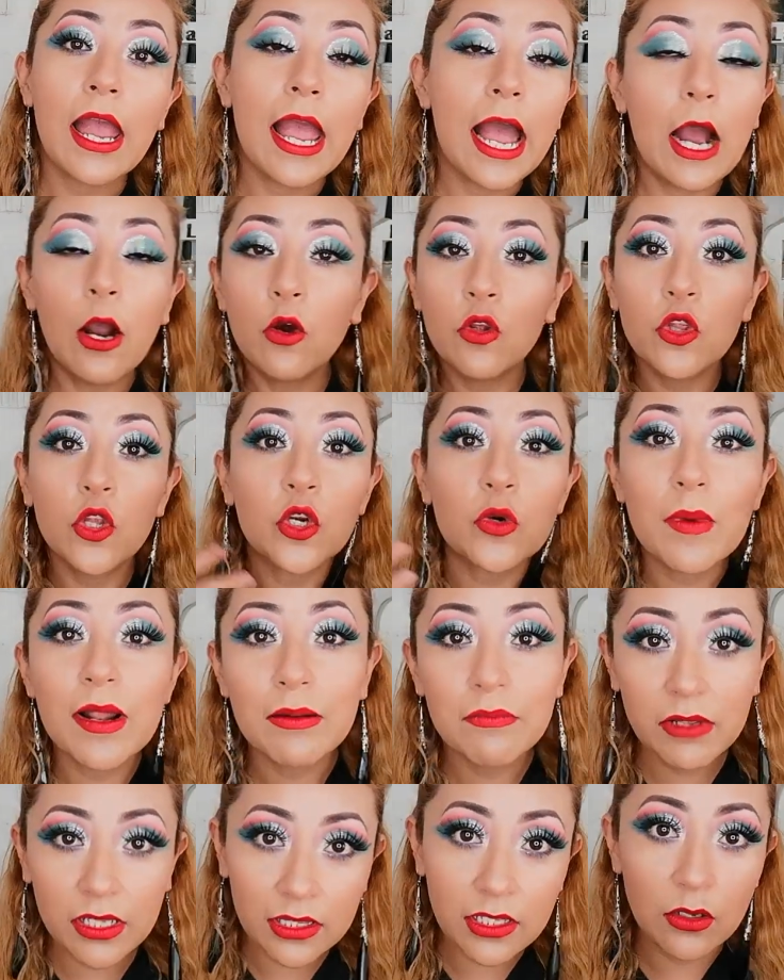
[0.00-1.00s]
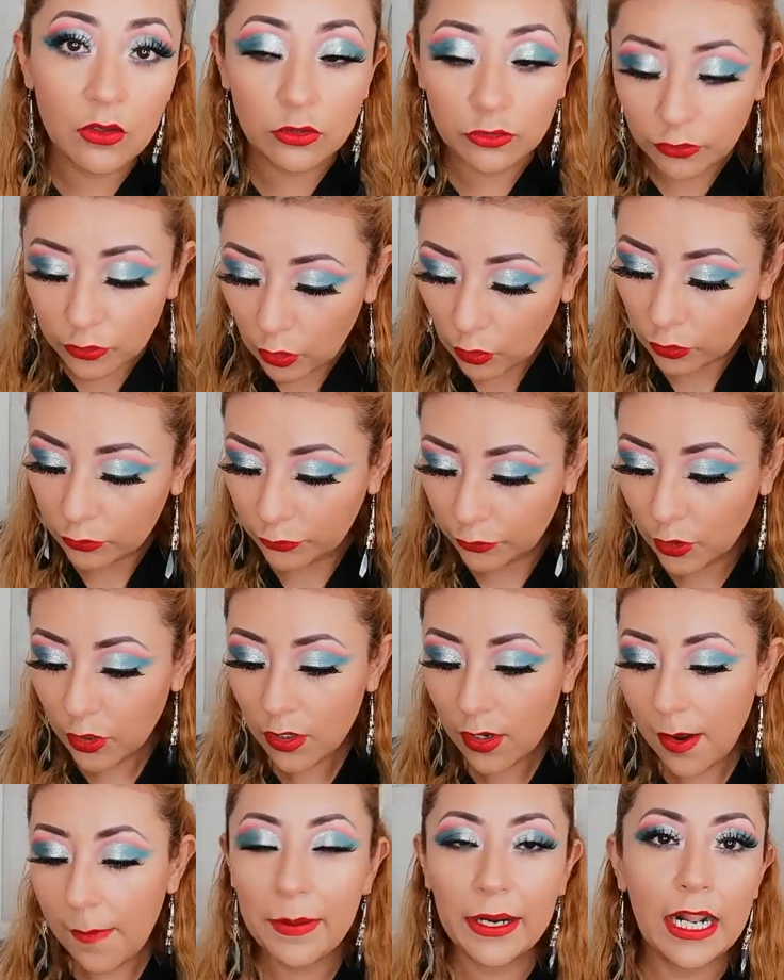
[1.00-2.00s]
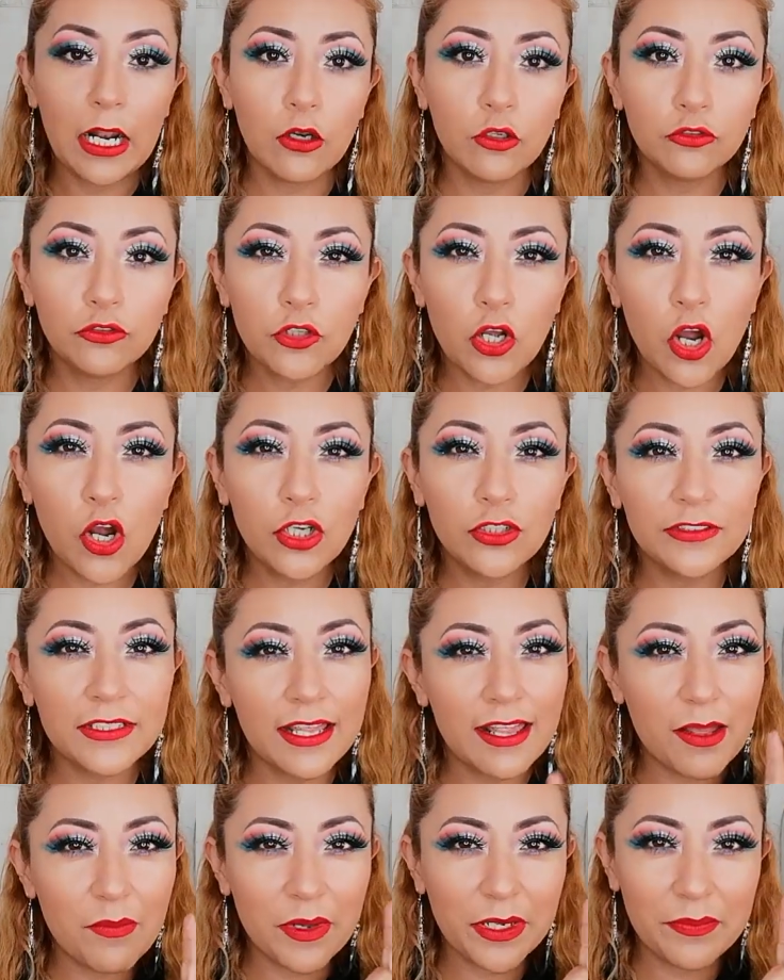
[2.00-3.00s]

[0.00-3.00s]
hago normalmente los ojos, ¿no? Para los ojos nada